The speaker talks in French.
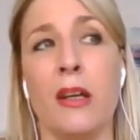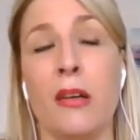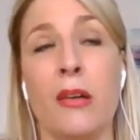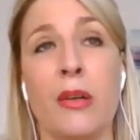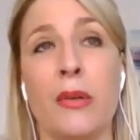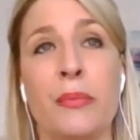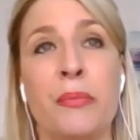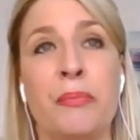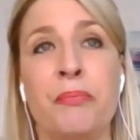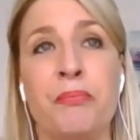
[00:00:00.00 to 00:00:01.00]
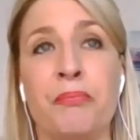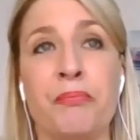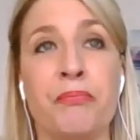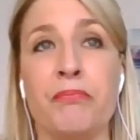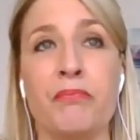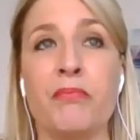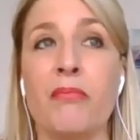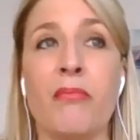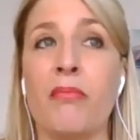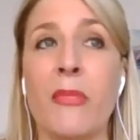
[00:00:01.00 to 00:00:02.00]
Euh,
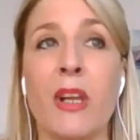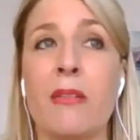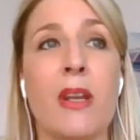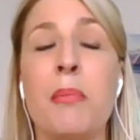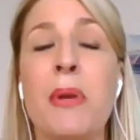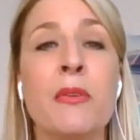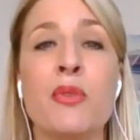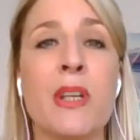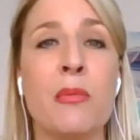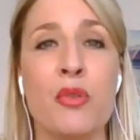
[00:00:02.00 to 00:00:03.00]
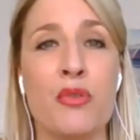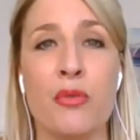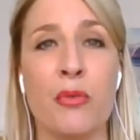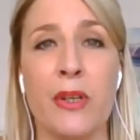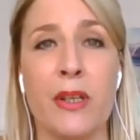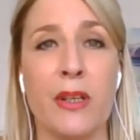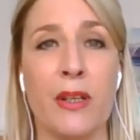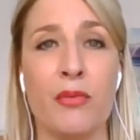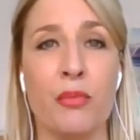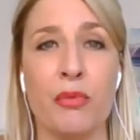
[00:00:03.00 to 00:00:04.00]
il y a plein d'autres émotions
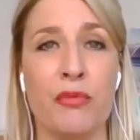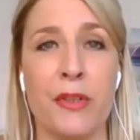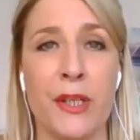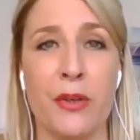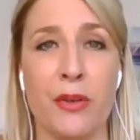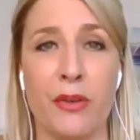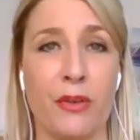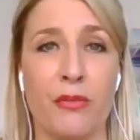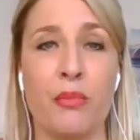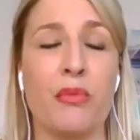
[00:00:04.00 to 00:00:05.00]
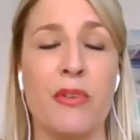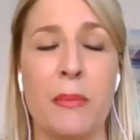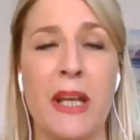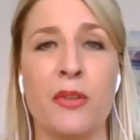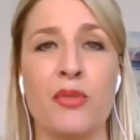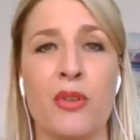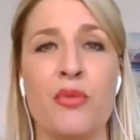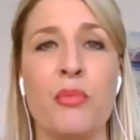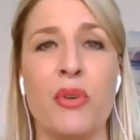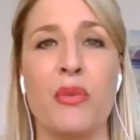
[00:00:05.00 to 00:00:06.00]
et, vous, pouvez, euh, vous, pouvez, bien
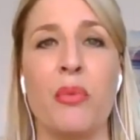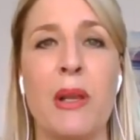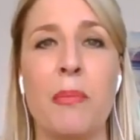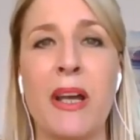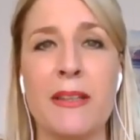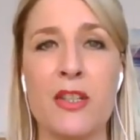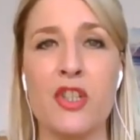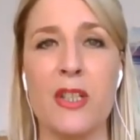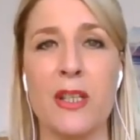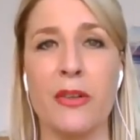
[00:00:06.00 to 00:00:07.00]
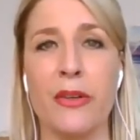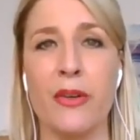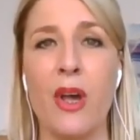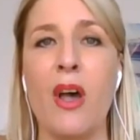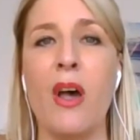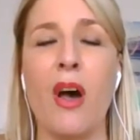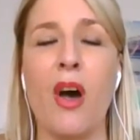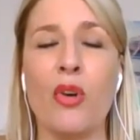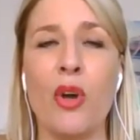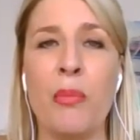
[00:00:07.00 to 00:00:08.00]
entendu me, les partager euh,
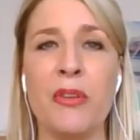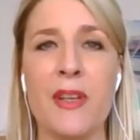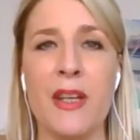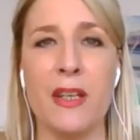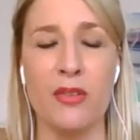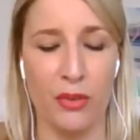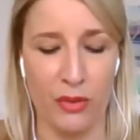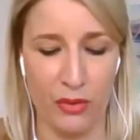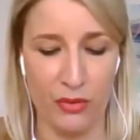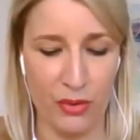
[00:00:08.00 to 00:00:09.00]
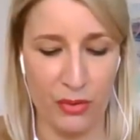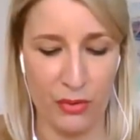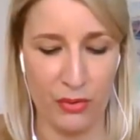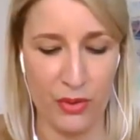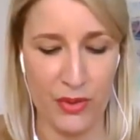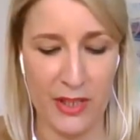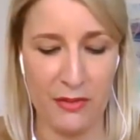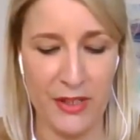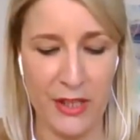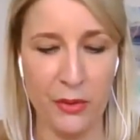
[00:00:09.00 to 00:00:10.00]
en commentaire de, cette
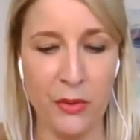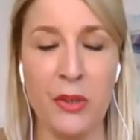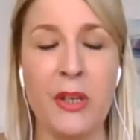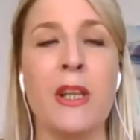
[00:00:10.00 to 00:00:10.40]
vidéo.